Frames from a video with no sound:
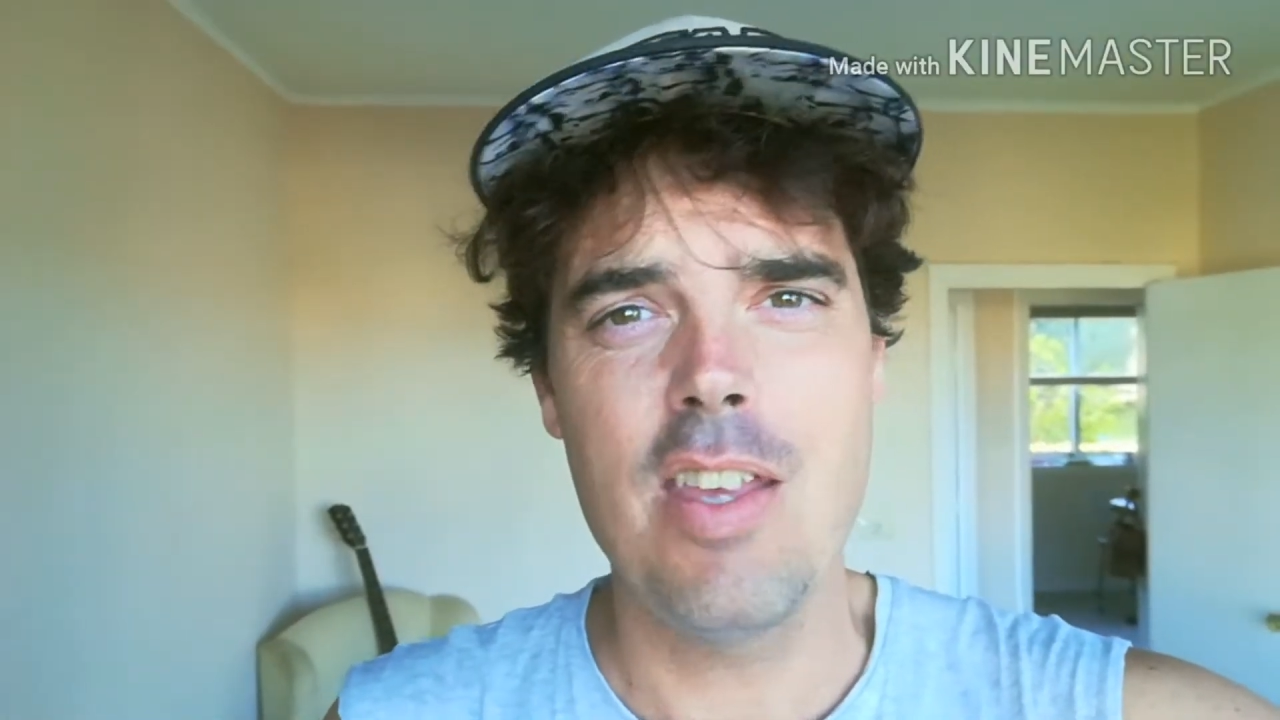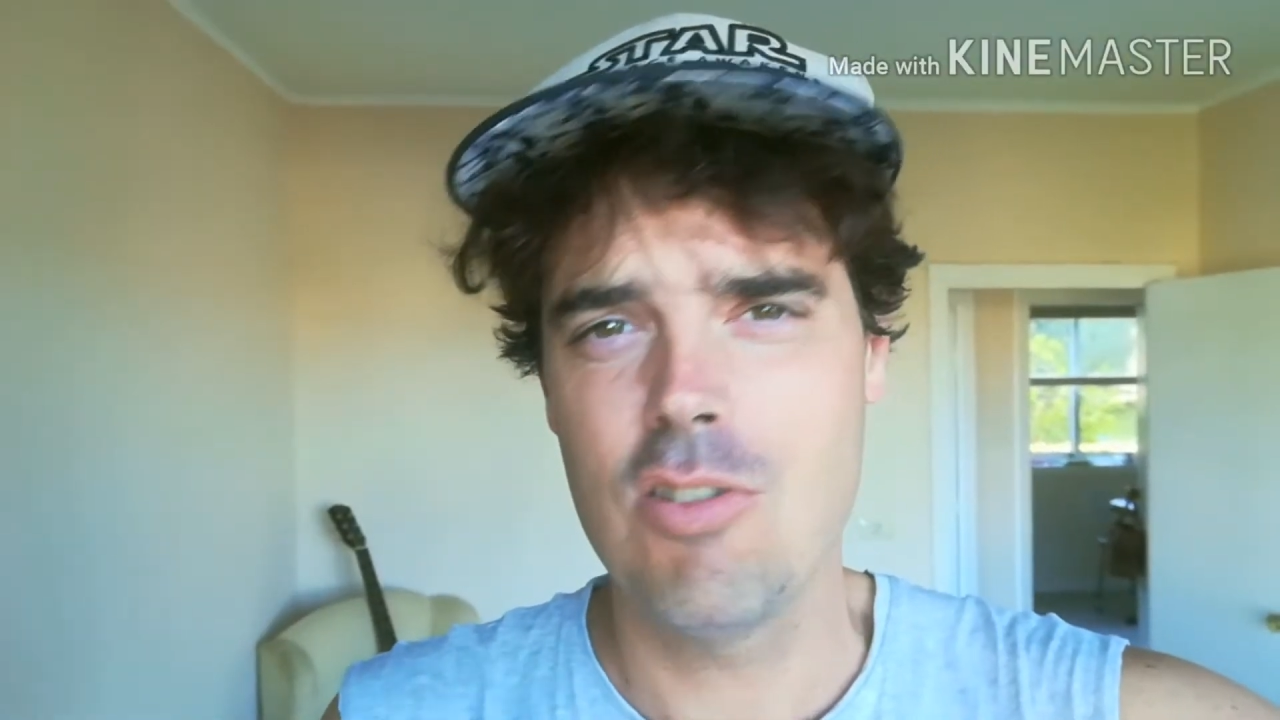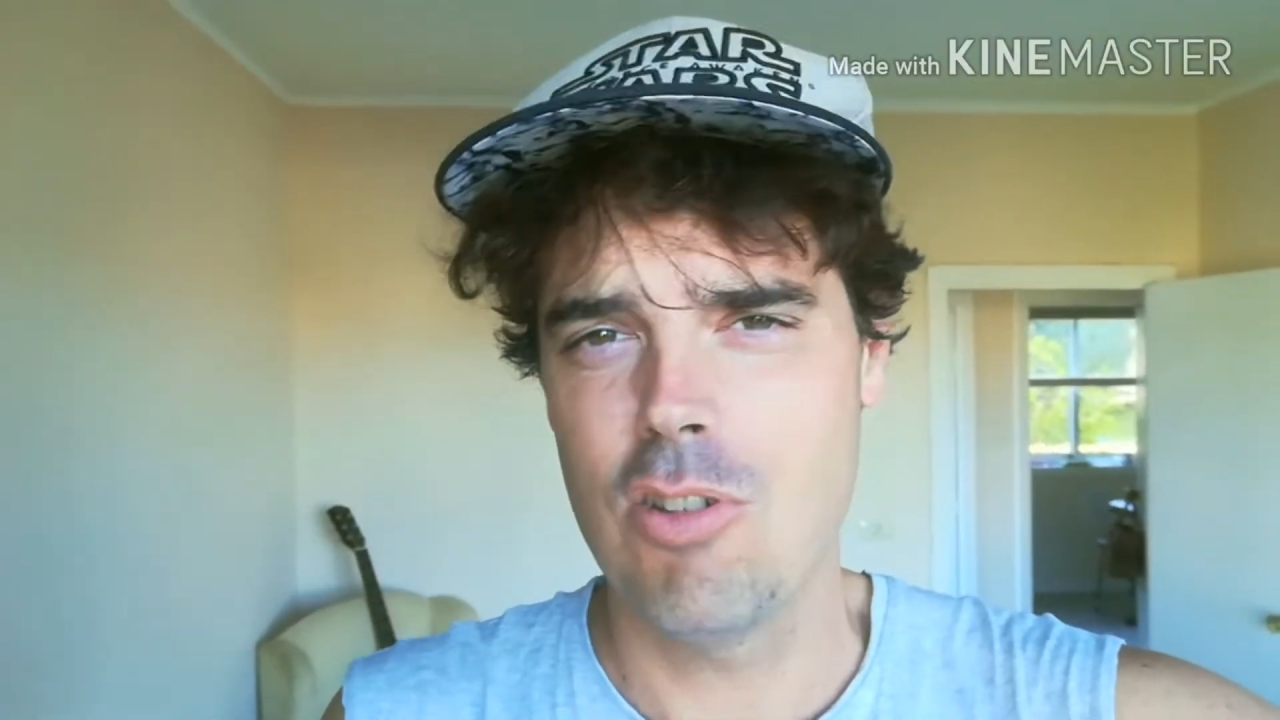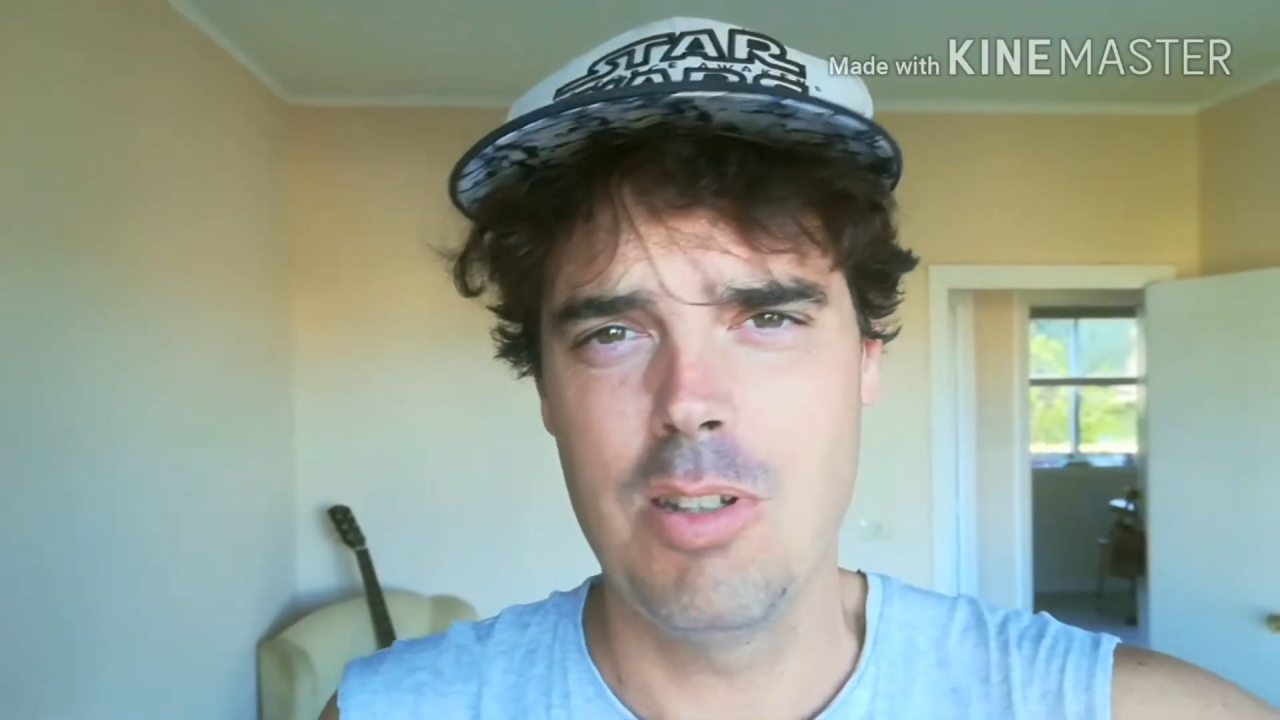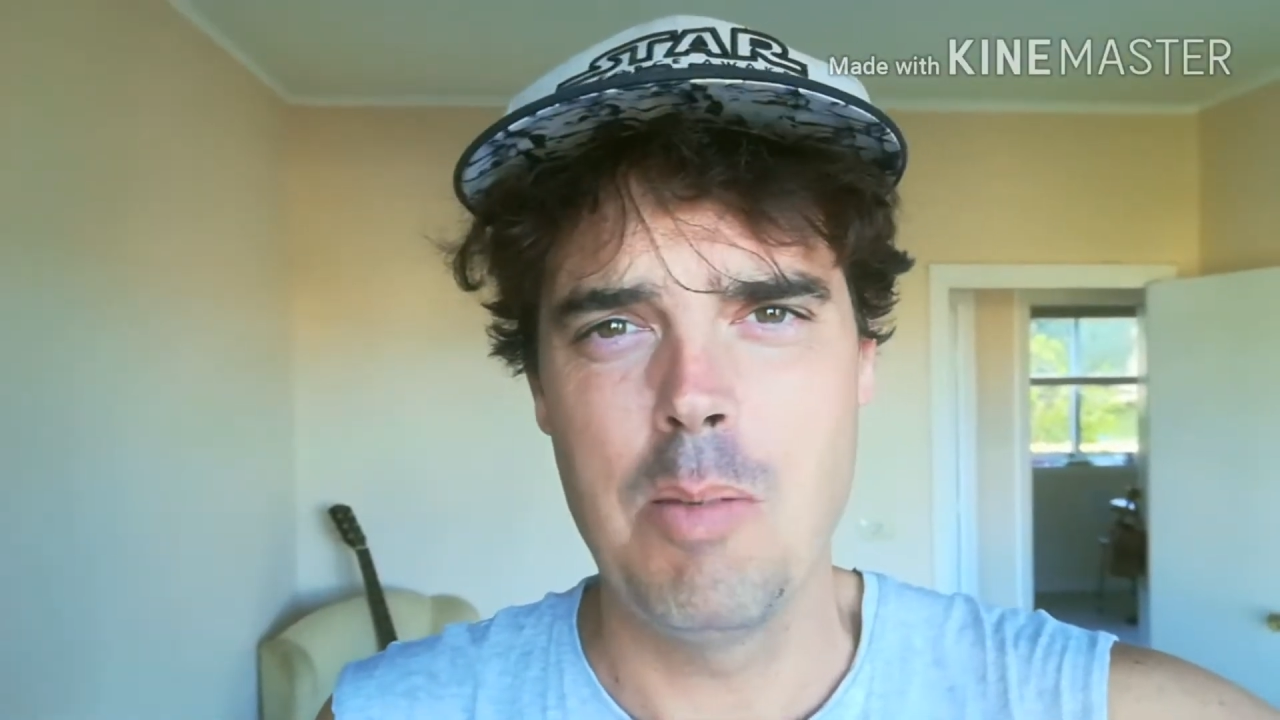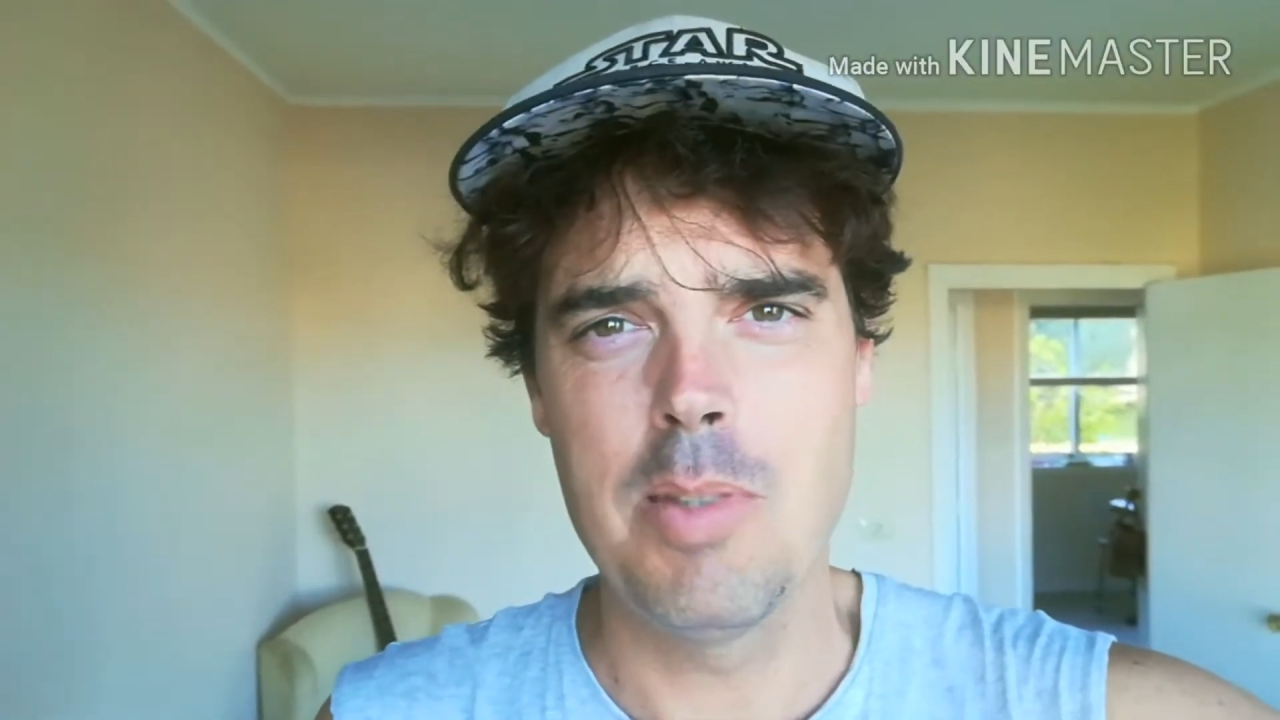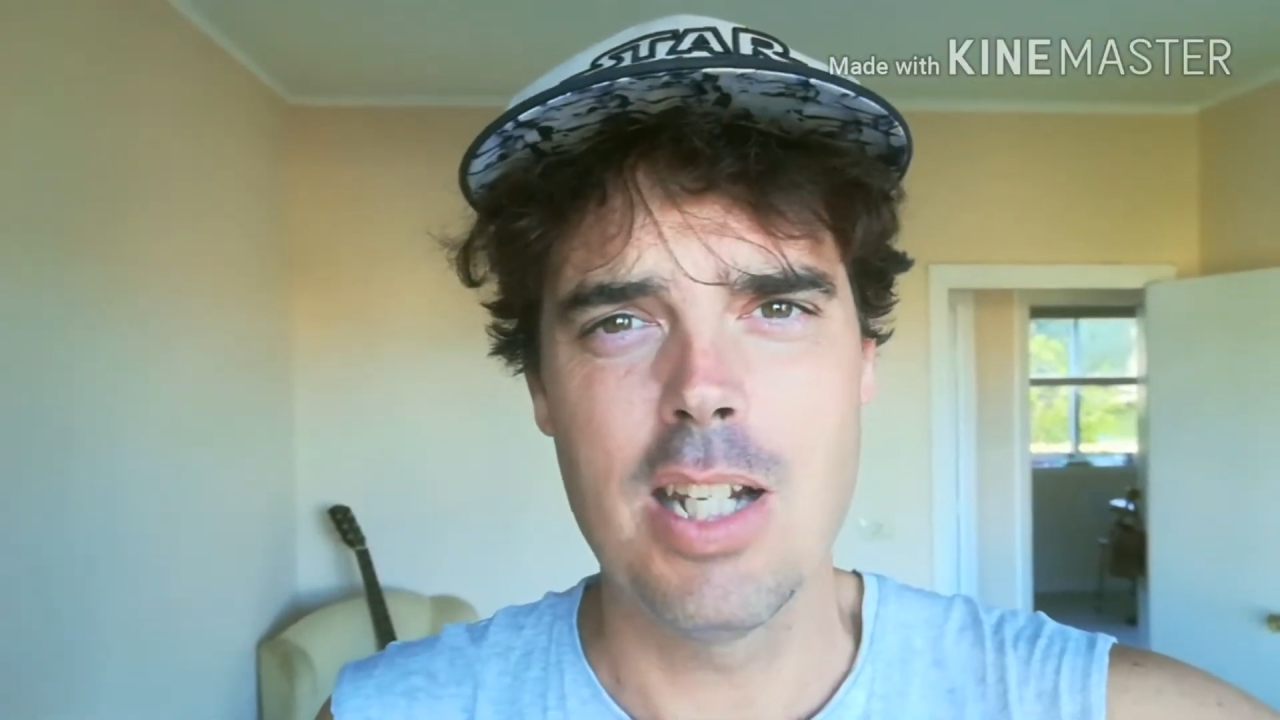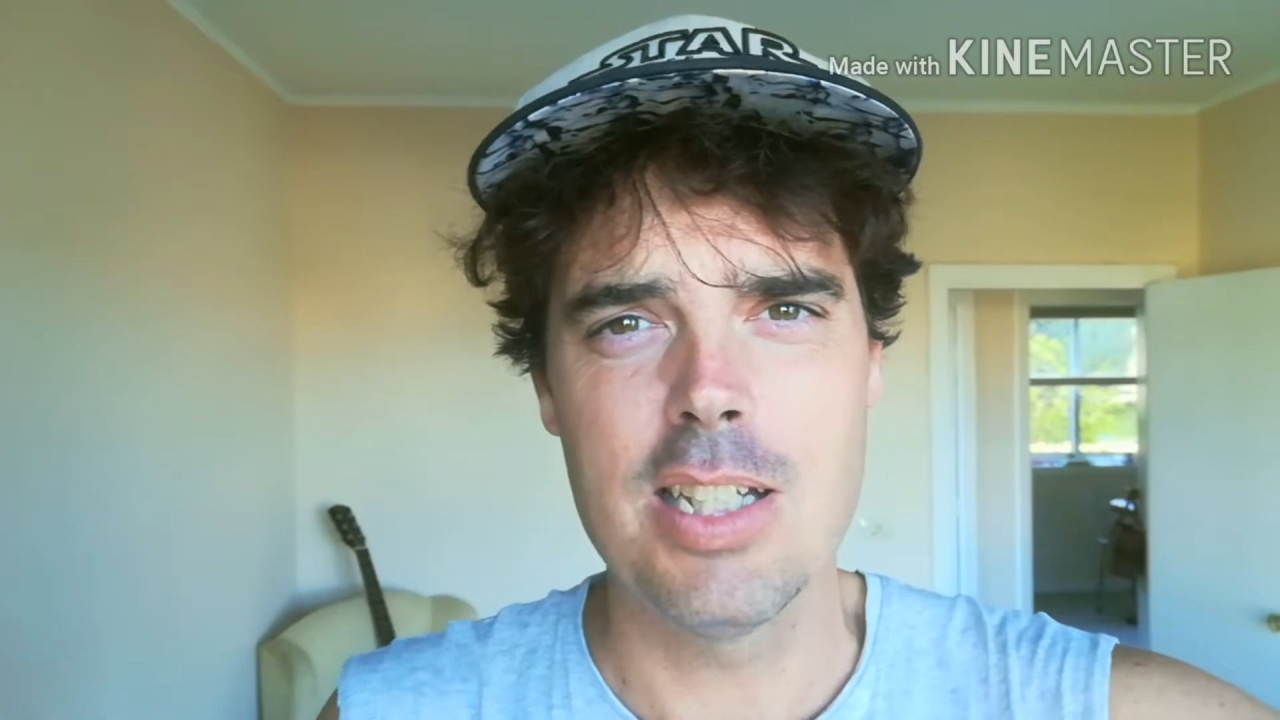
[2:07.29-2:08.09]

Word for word: solo simplemente las